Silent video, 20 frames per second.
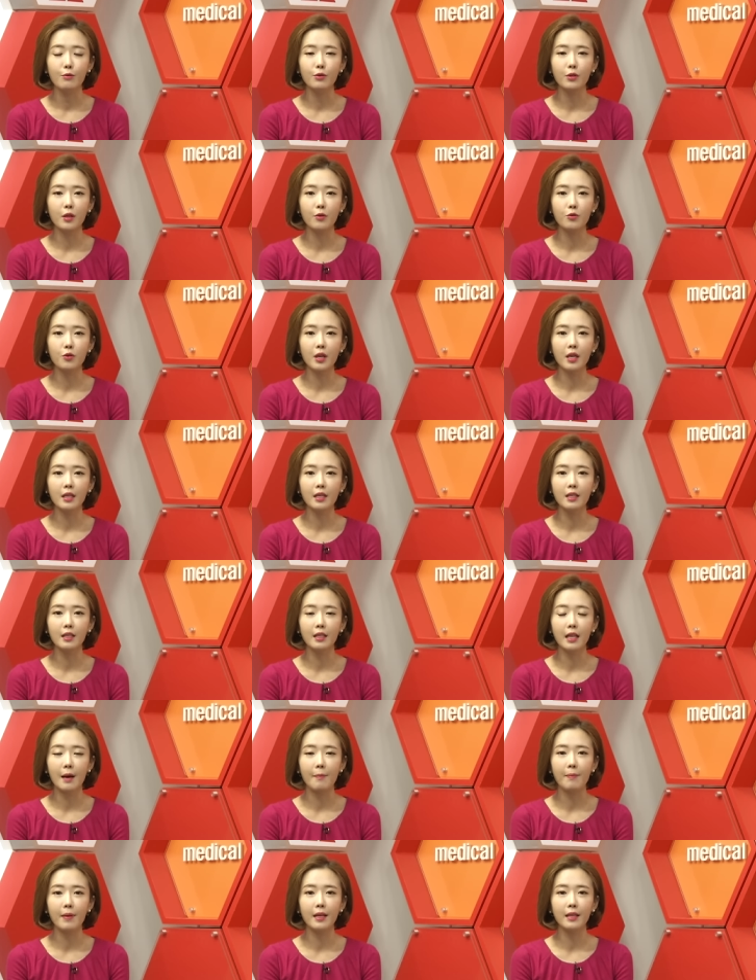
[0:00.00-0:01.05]
우선
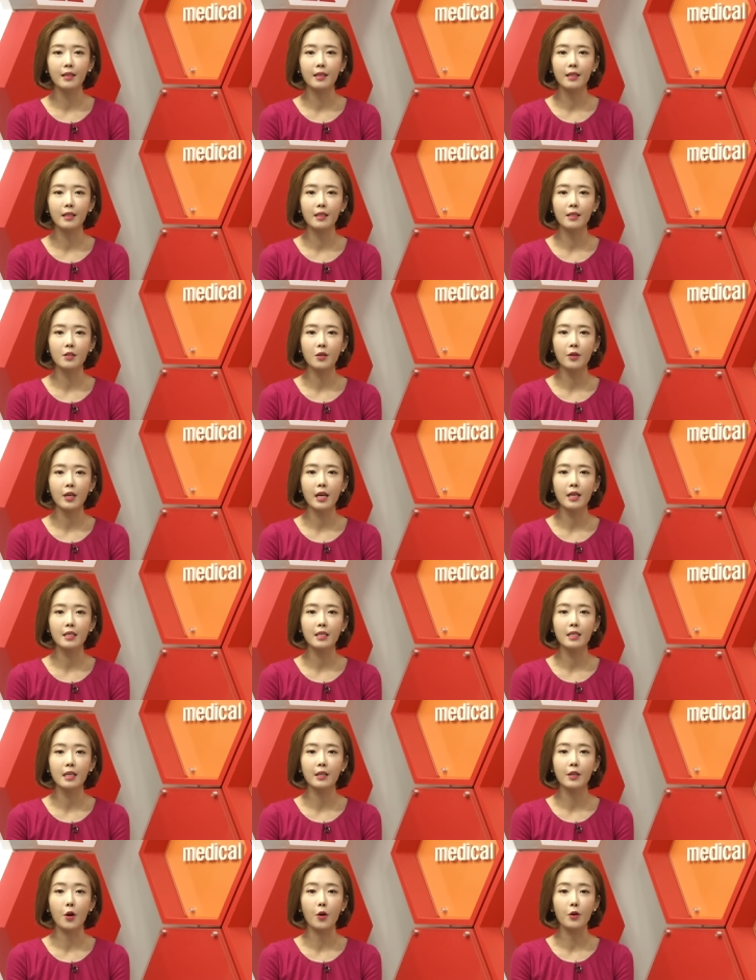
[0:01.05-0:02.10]
최근 아파트 청약
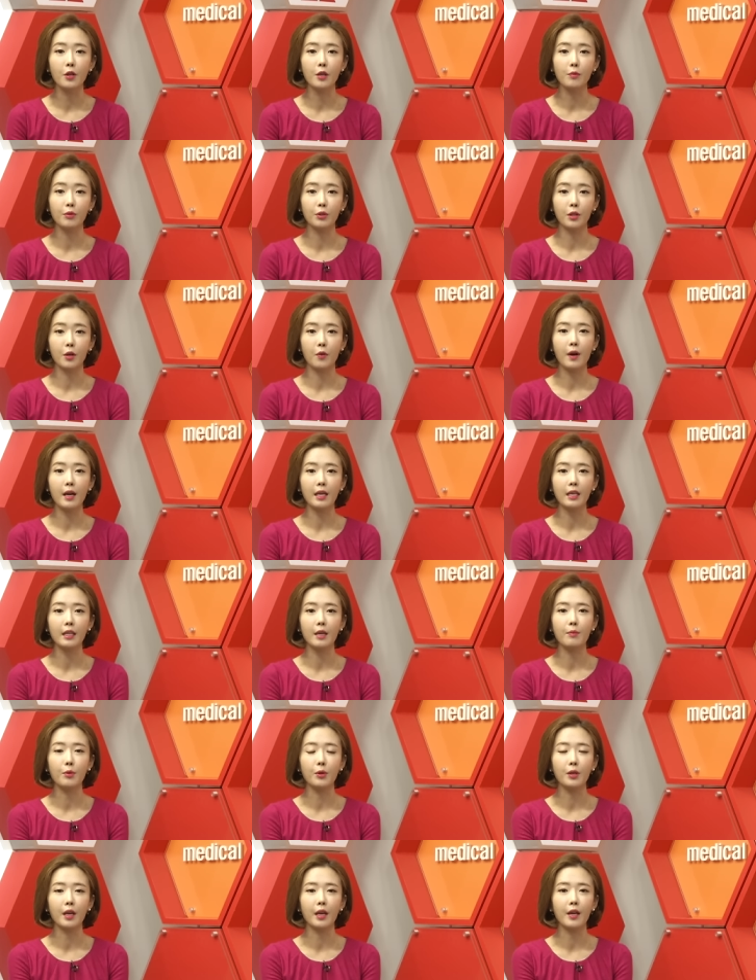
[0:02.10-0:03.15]
시장 열기부터 확인해
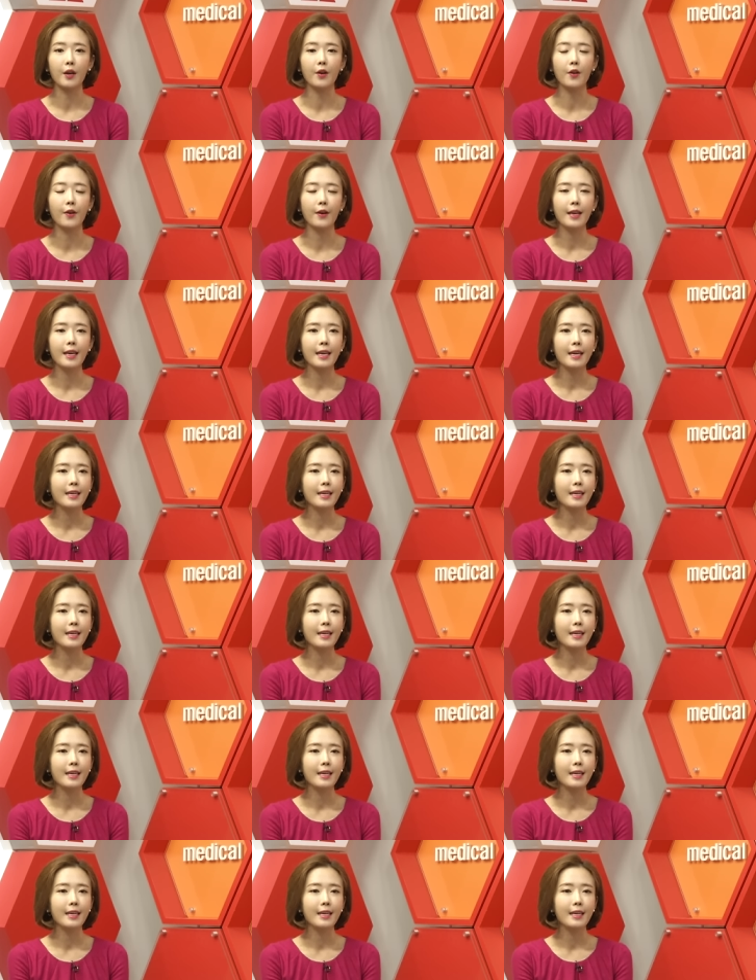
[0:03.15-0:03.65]
볼게요.